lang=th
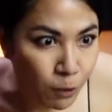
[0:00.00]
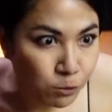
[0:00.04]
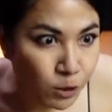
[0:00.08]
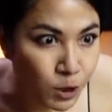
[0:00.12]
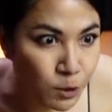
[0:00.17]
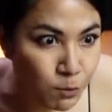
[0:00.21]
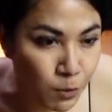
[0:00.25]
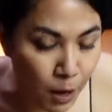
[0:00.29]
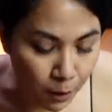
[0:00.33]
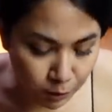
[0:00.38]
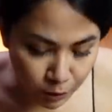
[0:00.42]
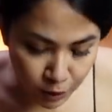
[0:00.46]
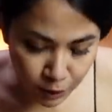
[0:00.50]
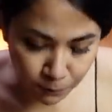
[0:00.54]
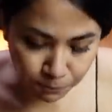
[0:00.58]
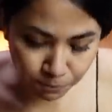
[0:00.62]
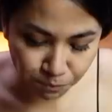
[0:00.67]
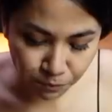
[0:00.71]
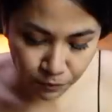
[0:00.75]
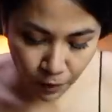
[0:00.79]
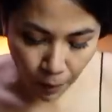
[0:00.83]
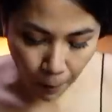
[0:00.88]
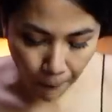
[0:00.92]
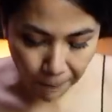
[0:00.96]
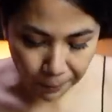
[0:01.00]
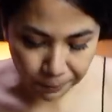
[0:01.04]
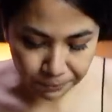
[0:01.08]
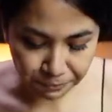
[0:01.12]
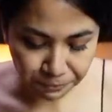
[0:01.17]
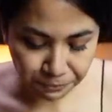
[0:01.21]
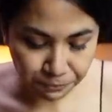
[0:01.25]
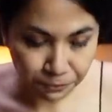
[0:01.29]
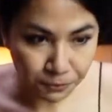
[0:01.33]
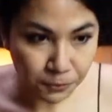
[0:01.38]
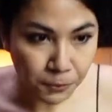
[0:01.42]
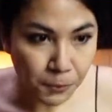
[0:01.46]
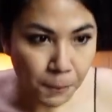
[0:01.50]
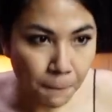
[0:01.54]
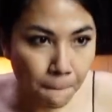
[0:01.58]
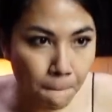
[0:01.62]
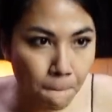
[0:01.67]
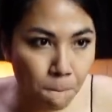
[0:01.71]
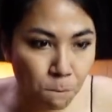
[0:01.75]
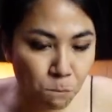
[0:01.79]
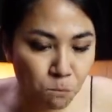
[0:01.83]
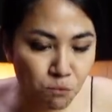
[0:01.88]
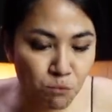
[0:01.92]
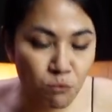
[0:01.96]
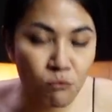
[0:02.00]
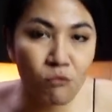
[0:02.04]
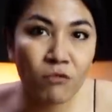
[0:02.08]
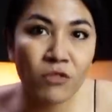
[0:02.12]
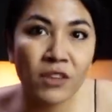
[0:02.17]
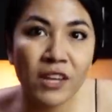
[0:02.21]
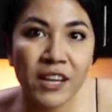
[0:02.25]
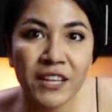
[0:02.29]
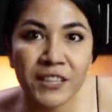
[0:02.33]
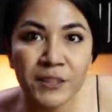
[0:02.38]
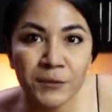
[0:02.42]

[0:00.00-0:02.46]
ชิมแอบชิมอืม